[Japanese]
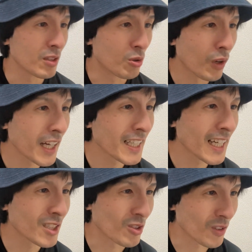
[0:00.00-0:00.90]

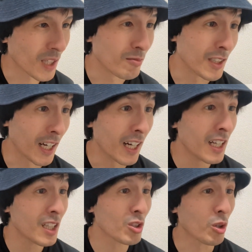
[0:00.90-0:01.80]
ドライアイスの煙が
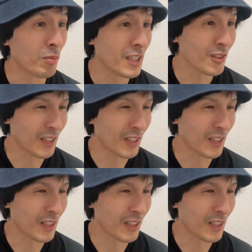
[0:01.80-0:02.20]
止めど